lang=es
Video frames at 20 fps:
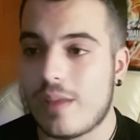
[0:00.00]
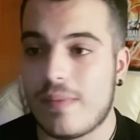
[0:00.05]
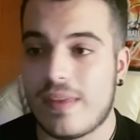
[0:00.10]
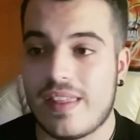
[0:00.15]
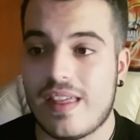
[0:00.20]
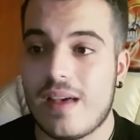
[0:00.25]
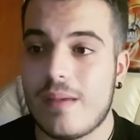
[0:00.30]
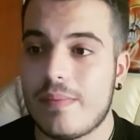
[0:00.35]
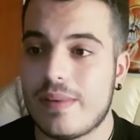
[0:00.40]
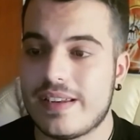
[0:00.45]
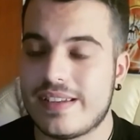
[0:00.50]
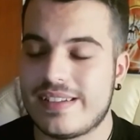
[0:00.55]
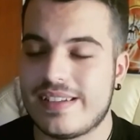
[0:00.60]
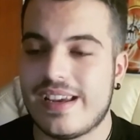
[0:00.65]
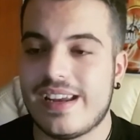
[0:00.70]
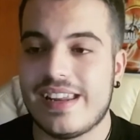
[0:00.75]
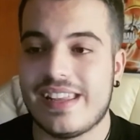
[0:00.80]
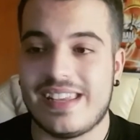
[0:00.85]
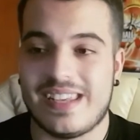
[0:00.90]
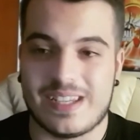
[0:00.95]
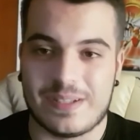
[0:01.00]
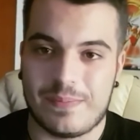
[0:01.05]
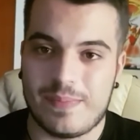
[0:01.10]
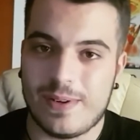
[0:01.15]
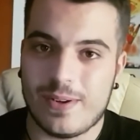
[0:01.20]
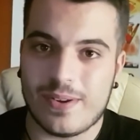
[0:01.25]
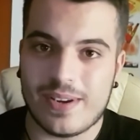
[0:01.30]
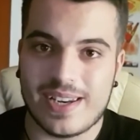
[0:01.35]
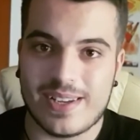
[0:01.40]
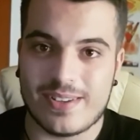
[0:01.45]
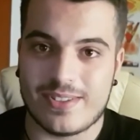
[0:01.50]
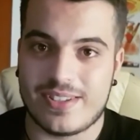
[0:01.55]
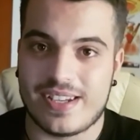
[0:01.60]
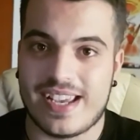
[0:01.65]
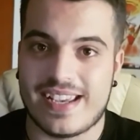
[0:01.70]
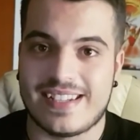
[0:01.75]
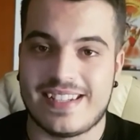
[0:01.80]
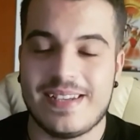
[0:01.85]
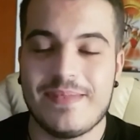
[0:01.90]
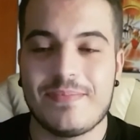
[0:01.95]
que me da a pensar, y espero que no
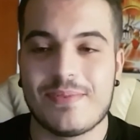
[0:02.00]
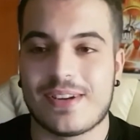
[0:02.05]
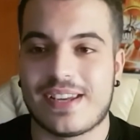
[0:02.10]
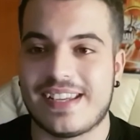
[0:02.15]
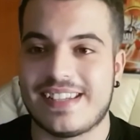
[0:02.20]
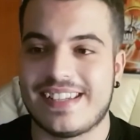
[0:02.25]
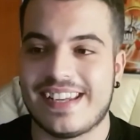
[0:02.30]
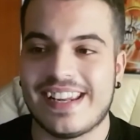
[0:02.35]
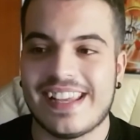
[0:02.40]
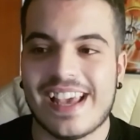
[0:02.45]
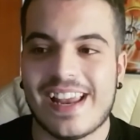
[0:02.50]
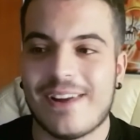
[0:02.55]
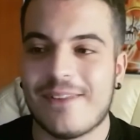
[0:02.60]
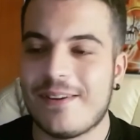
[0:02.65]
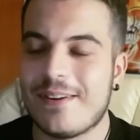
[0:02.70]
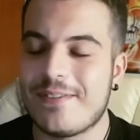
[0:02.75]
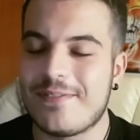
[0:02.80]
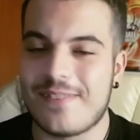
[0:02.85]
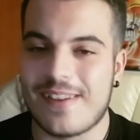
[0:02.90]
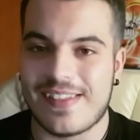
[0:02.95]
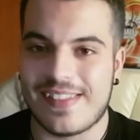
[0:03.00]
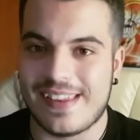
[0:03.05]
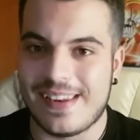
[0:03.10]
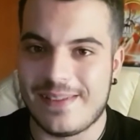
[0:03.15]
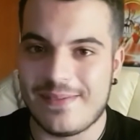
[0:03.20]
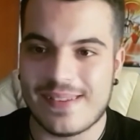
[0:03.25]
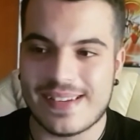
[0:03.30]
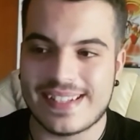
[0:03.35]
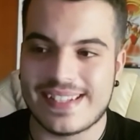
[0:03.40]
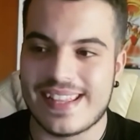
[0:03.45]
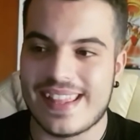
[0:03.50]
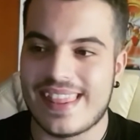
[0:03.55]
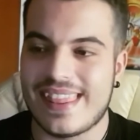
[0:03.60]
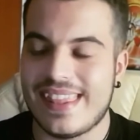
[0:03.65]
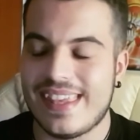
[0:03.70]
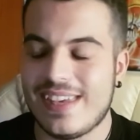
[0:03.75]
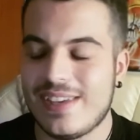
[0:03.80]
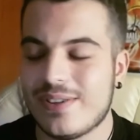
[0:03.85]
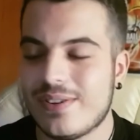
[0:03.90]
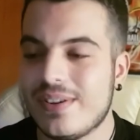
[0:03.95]
sea así porque sería lo más fácil y más
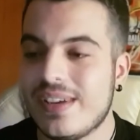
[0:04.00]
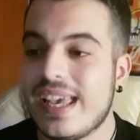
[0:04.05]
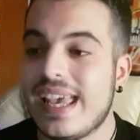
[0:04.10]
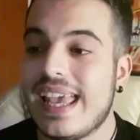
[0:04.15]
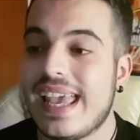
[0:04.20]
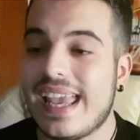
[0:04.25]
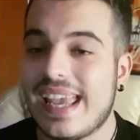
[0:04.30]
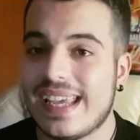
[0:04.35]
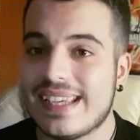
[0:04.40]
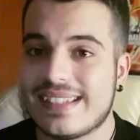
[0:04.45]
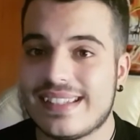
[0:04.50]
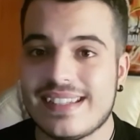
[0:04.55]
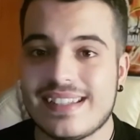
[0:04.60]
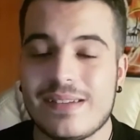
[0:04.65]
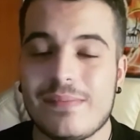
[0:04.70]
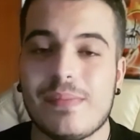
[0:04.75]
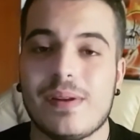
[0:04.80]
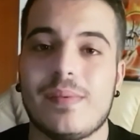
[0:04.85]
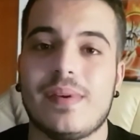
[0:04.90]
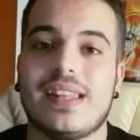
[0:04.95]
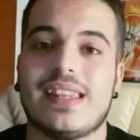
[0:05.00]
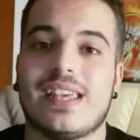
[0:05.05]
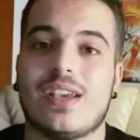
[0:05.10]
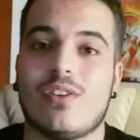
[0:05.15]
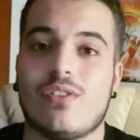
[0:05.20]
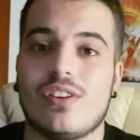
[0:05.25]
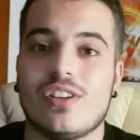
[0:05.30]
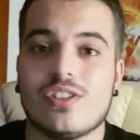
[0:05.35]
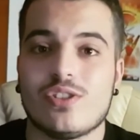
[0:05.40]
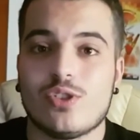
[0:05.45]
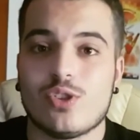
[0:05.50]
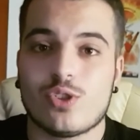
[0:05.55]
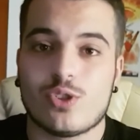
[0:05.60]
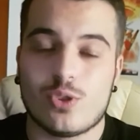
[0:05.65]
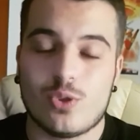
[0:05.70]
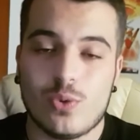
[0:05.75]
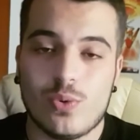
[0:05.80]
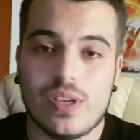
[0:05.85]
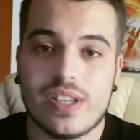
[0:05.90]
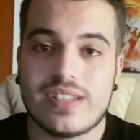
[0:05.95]
sencillo, es que simplemente con
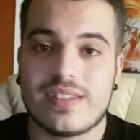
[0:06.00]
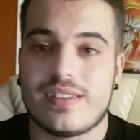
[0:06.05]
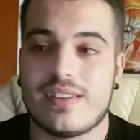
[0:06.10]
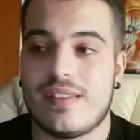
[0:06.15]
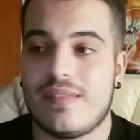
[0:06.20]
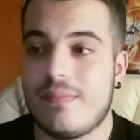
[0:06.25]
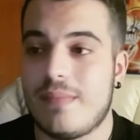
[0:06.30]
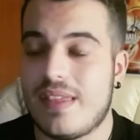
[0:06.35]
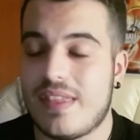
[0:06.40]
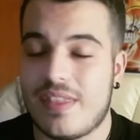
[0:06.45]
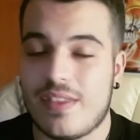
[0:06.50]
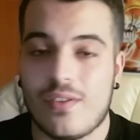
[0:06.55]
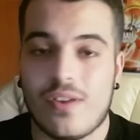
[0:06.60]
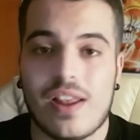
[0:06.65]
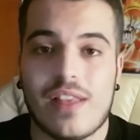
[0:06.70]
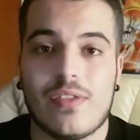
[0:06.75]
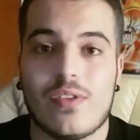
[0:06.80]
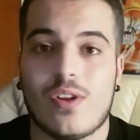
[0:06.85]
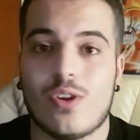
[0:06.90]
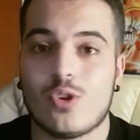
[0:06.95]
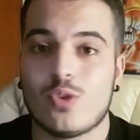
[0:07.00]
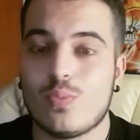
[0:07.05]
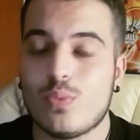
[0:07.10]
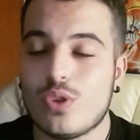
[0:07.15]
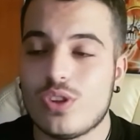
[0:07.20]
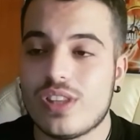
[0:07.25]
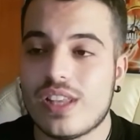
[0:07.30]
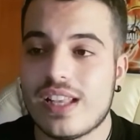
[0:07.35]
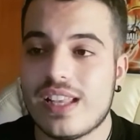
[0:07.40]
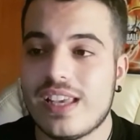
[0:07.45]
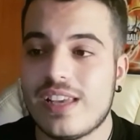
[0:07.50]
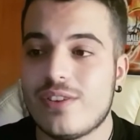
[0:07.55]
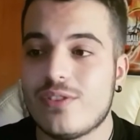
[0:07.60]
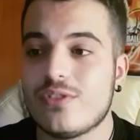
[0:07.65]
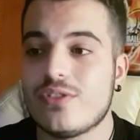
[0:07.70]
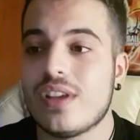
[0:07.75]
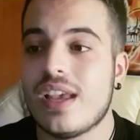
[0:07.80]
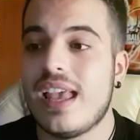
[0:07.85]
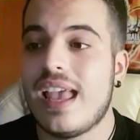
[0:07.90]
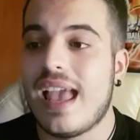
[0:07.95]
estos tweets mencionando a los
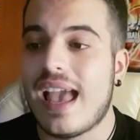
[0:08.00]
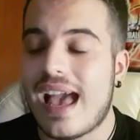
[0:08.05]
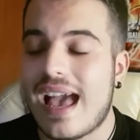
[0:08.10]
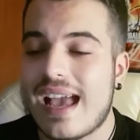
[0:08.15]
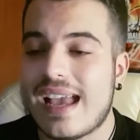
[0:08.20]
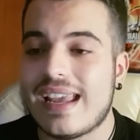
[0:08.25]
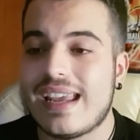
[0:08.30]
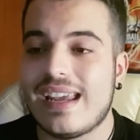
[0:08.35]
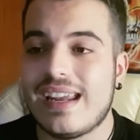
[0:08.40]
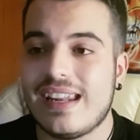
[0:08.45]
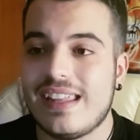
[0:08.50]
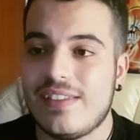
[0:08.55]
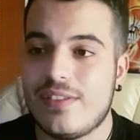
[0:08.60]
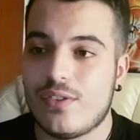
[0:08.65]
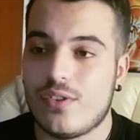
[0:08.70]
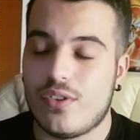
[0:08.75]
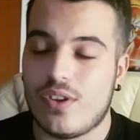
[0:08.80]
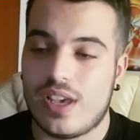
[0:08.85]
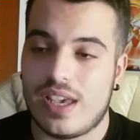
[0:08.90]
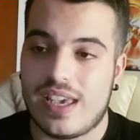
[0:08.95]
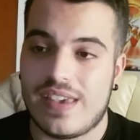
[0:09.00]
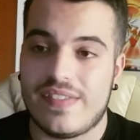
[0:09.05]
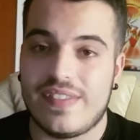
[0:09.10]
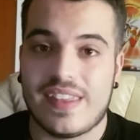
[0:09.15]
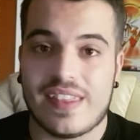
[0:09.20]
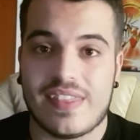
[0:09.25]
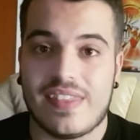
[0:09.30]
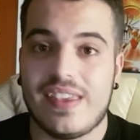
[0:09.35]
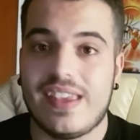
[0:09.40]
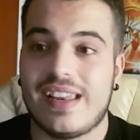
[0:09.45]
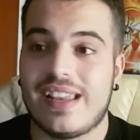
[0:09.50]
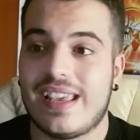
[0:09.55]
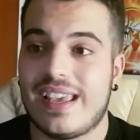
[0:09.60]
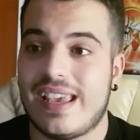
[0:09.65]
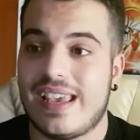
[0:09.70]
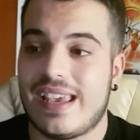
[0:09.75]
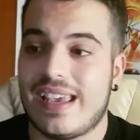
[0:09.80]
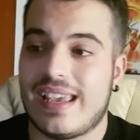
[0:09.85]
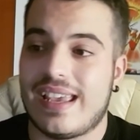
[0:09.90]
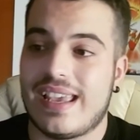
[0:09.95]
montañeros han querido eh, decir
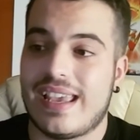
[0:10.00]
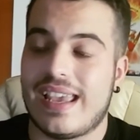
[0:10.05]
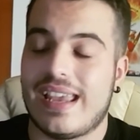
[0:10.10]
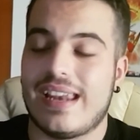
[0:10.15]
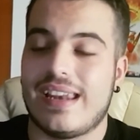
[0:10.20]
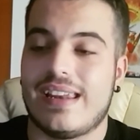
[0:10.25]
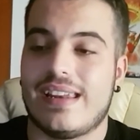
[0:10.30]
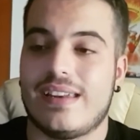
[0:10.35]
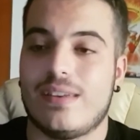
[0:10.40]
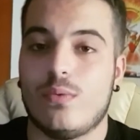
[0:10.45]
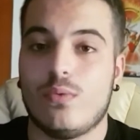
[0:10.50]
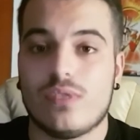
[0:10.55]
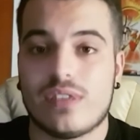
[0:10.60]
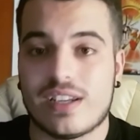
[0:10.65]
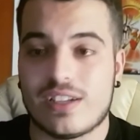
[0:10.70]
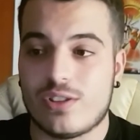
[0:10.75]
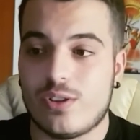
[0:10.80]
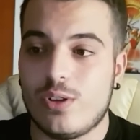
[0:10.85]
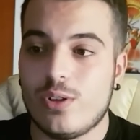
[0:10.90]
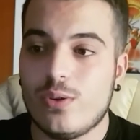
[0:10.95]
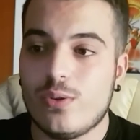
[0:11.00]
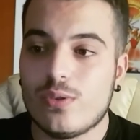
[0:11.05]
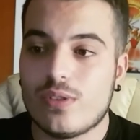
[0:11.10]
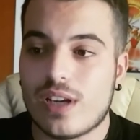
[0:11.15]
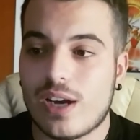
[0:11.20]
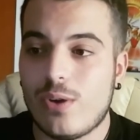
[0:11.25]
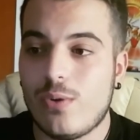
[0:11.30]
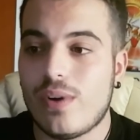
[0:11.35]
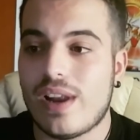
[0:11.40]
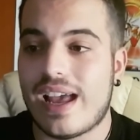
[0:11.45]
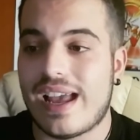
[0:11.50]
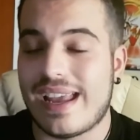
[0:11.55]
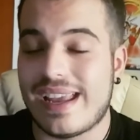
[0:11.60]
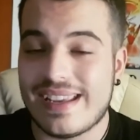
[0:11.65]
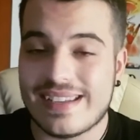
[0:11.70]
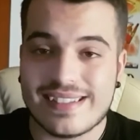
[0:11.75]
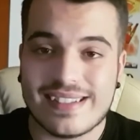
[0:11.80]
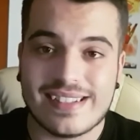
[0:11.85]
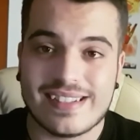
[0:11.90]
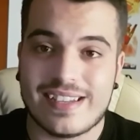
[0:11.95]
que, en Ultrasol y Ultraluna
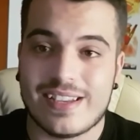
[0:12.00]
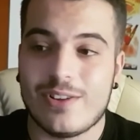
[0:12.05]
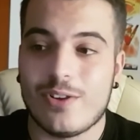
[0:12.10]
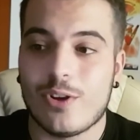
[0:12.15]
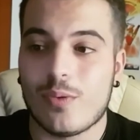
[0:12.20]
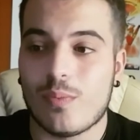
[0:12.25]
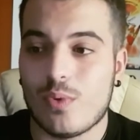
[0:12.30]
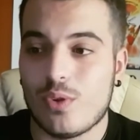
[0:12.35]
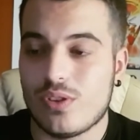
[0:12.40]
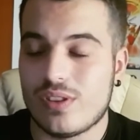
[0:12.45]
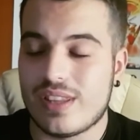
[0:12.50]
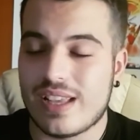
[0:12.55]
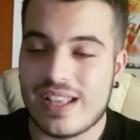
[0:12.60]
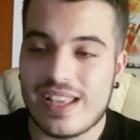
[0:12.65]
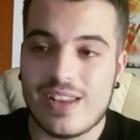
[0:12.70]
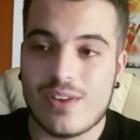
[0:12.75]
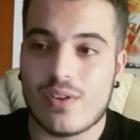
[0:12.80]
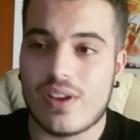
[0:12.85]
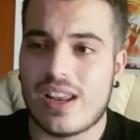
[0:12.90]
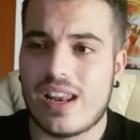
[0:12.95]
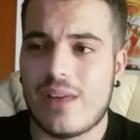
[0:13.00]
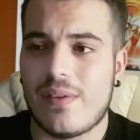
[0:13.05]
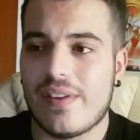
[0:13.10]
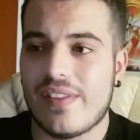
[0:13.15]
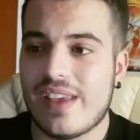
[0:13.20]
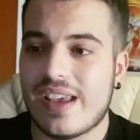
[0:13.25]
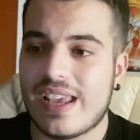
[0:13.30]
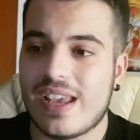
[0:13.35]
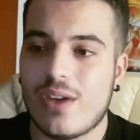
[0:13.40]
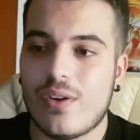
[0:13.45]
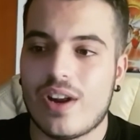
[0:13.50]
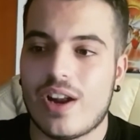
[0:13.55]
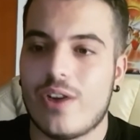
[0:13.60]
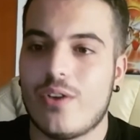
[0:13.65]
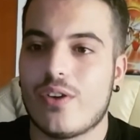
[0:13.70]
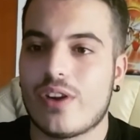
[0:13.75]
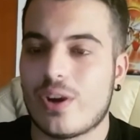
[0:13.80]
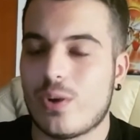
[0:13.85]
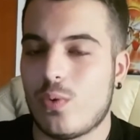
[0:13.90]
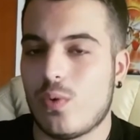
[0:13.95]
este señor montañero, que la verdad que ahora
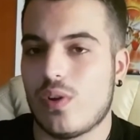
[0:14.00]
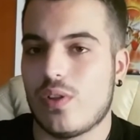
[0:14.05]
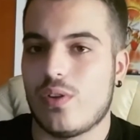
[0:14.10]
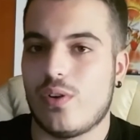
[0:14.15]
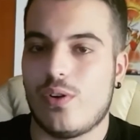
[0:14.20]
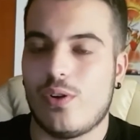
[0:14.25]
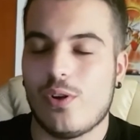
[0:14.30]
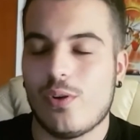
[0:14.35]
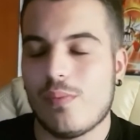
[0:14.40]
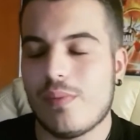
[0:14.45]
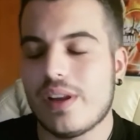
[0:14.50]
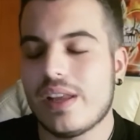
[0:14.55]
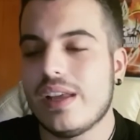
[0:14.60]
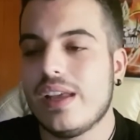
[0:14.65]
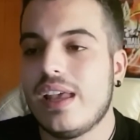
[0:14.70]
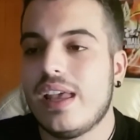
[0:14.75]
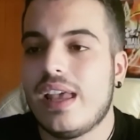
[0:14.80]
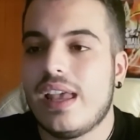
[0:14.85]
no recuerdo el nombre,